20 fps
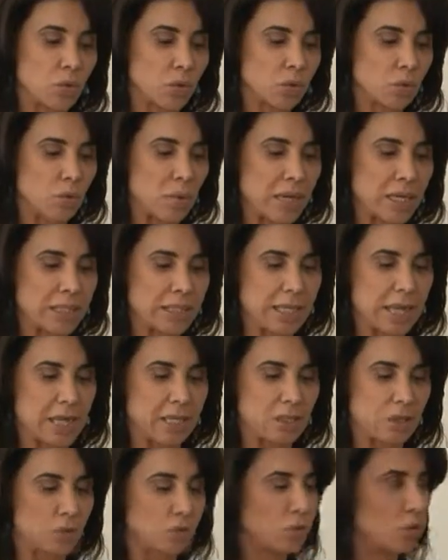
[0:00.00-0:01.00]
Quanto mais
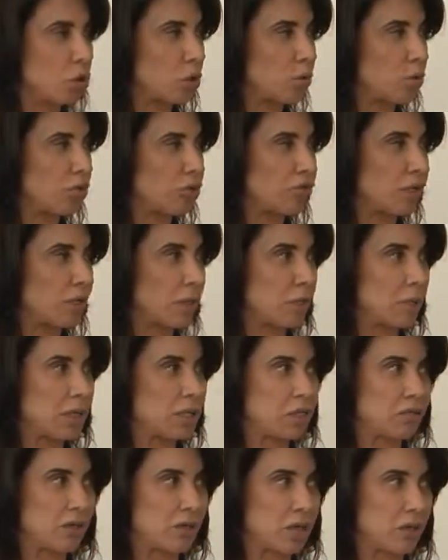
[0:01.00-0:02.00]
ácido o corpo fica,
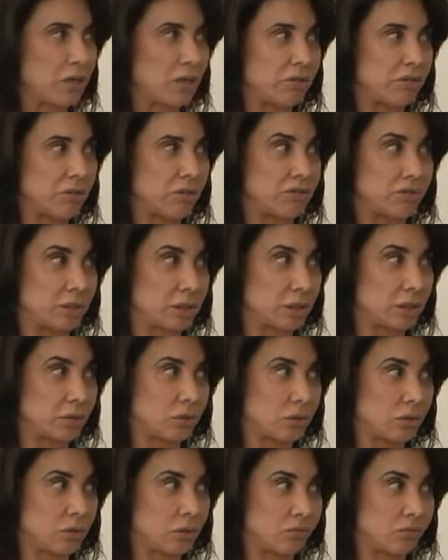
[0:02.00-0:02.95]
mais velho ele vai ficando.